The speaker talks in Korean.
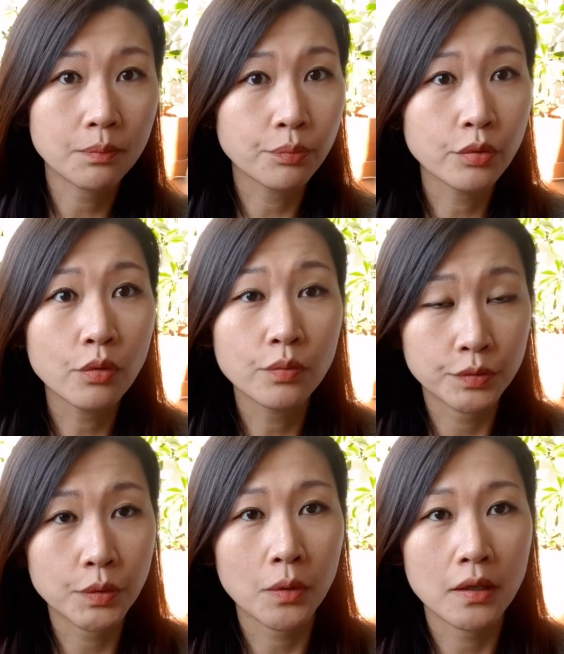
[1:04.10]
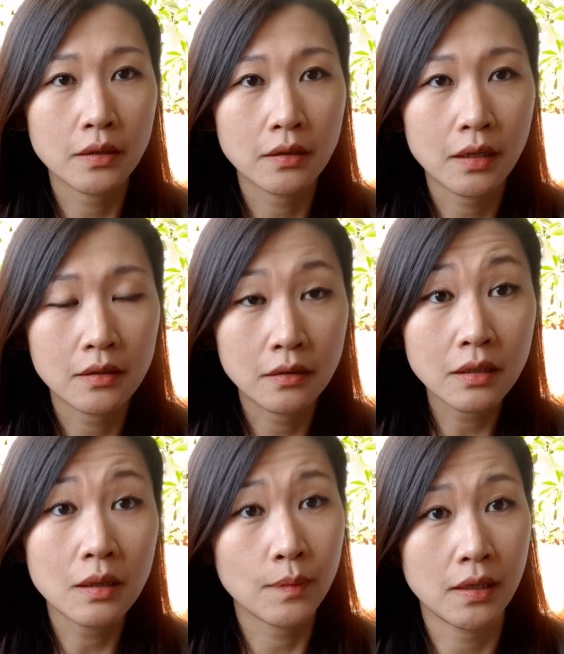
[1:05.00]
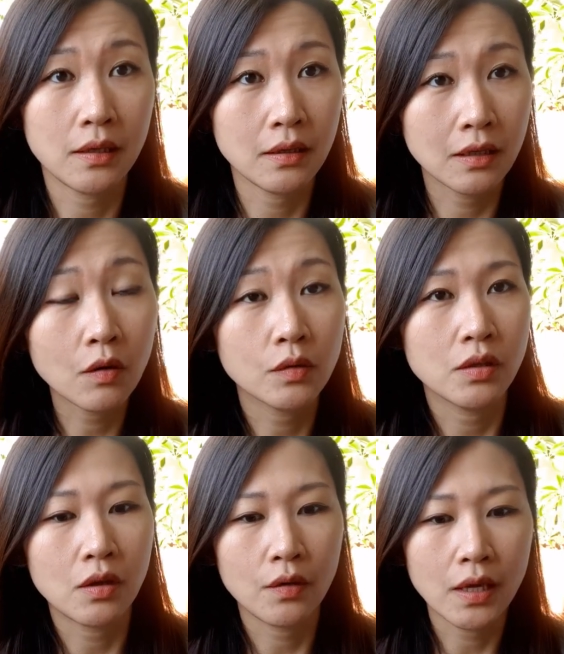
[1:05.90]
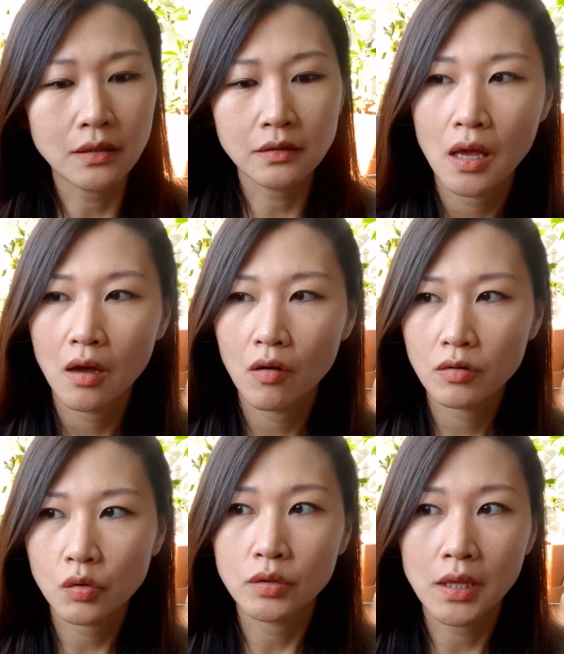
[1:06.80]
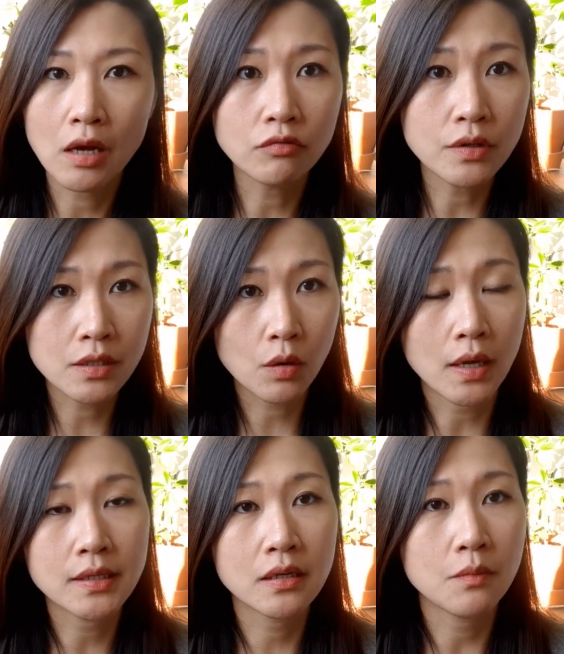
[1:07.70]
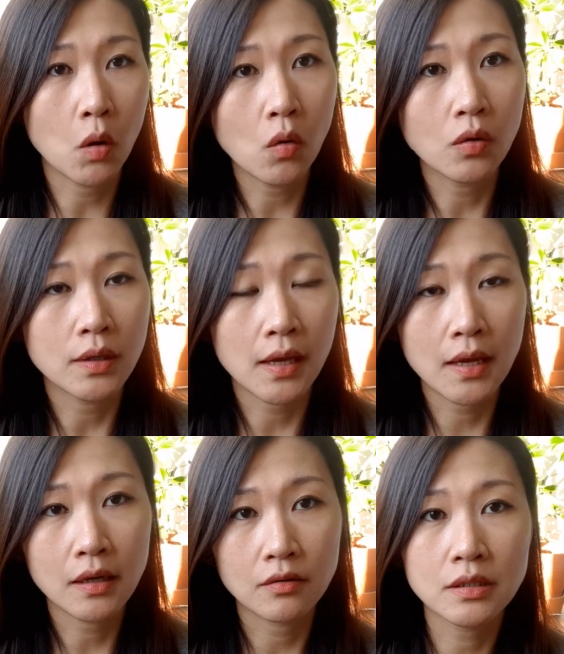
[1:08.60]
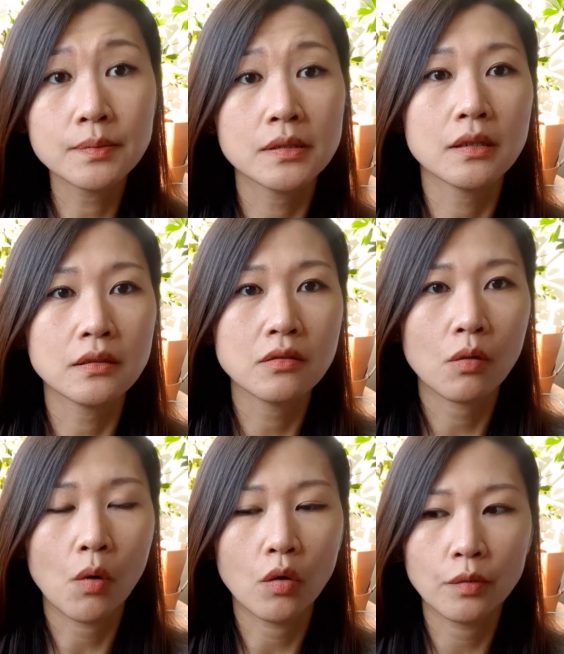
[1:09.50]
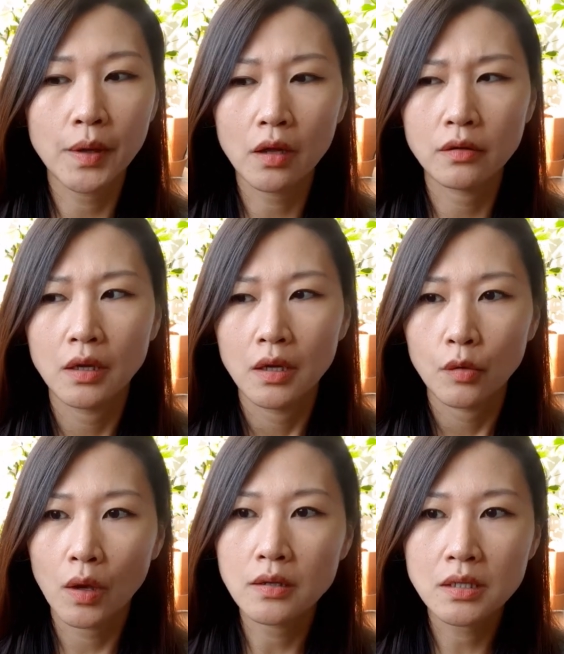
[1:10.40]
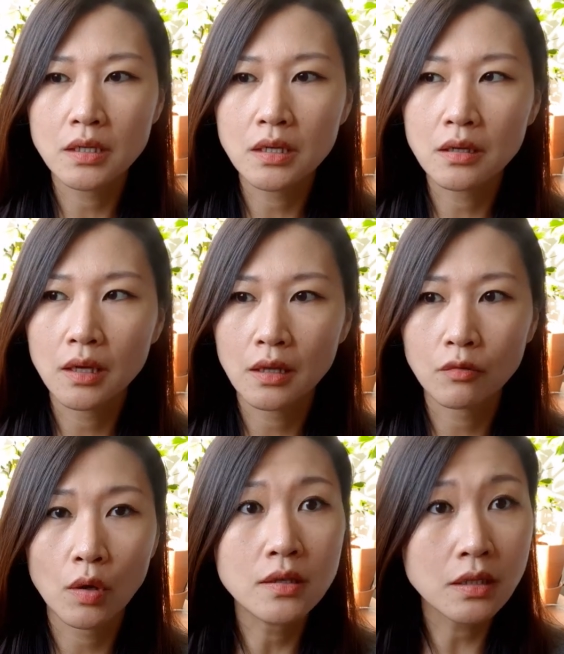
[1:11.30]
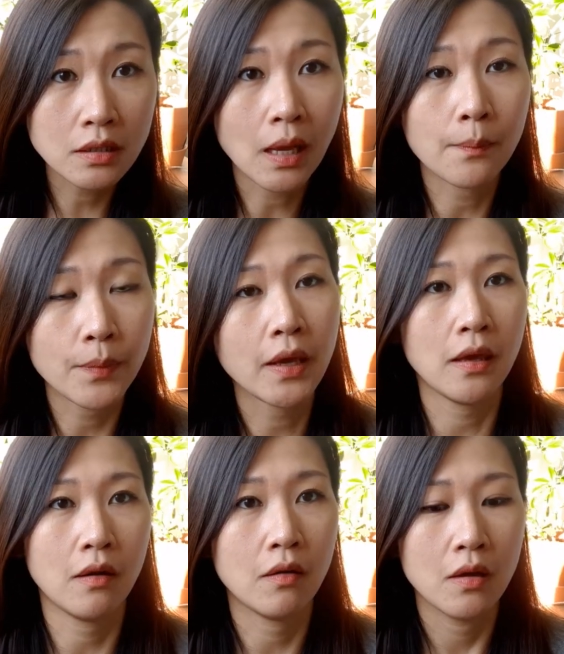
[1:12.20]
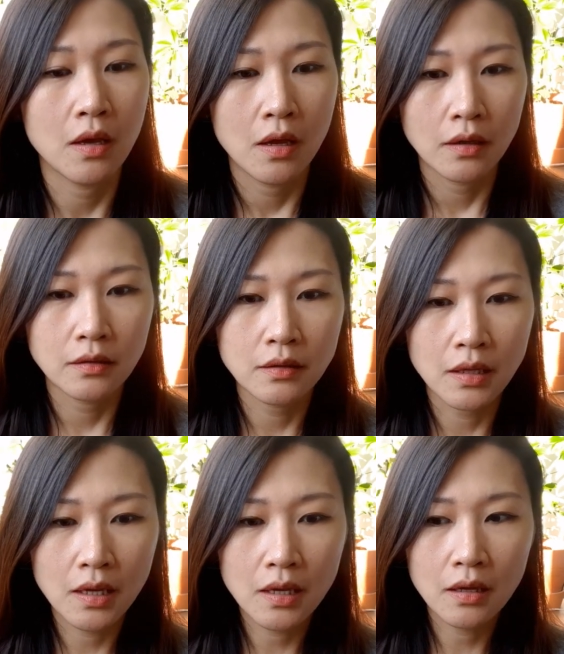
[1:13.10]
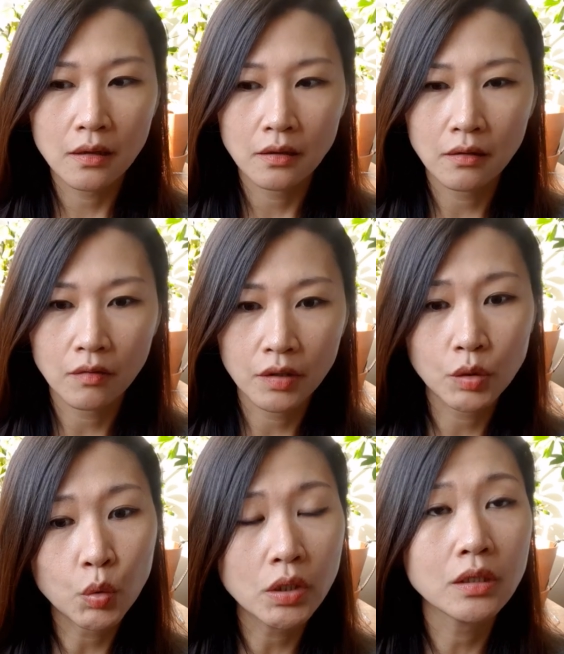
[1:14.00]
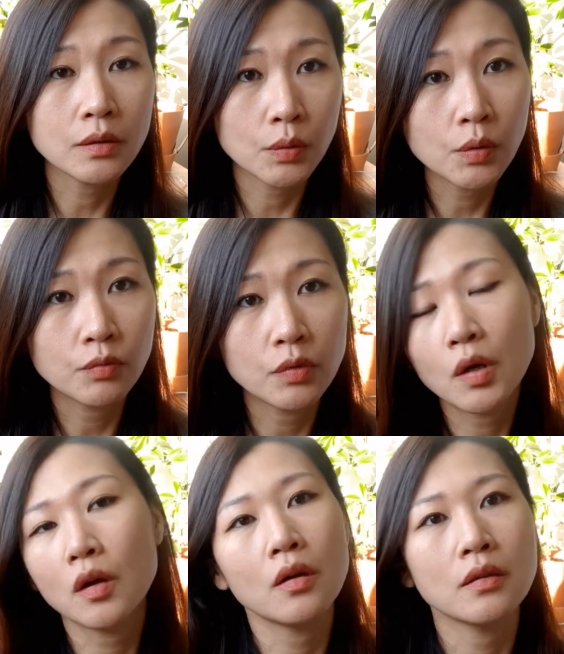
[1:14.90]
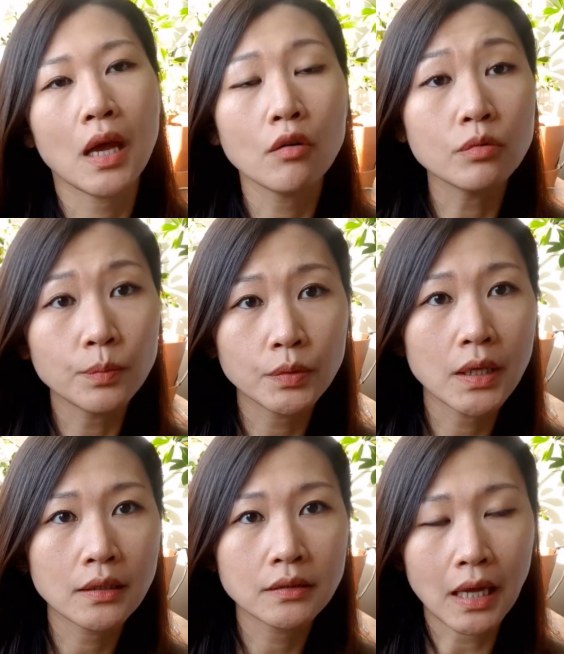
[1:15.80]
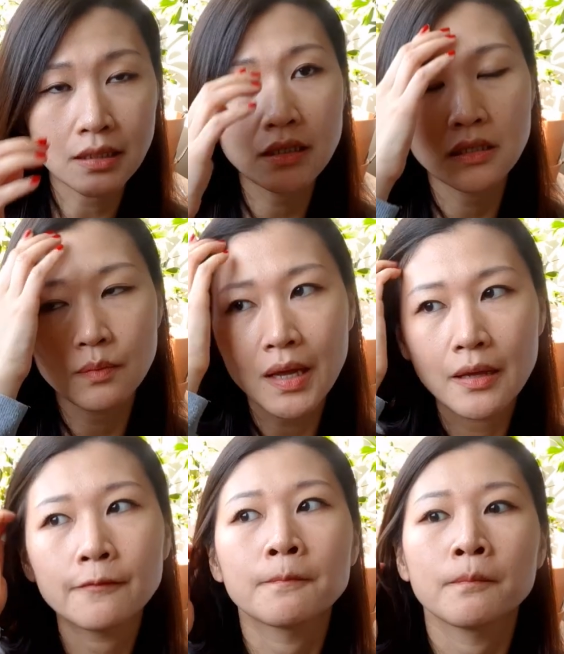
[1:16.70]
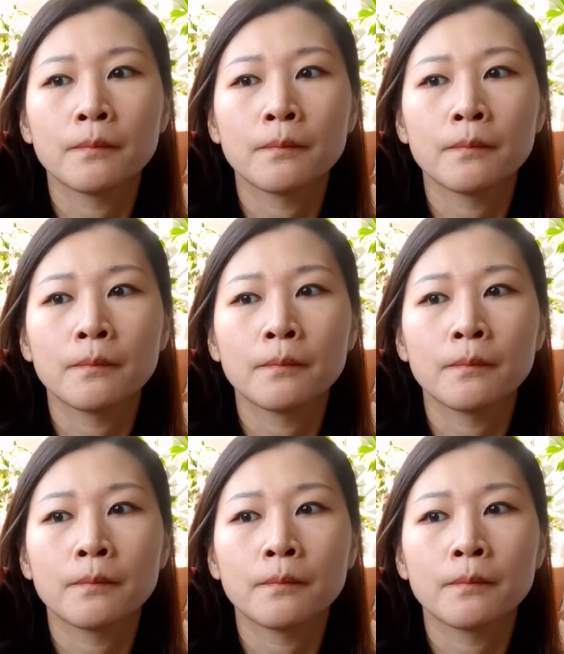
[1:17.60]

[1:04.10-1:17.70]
2% 부족한 듯한 느낌이 있거든요 예를 어 저는 한국에서 과자를 먹거나 이런 칩스 같은 걸 먹으면 굉장히 굉장히 담백해요 근데 어이 독일도 물론 한국보다는 아니지만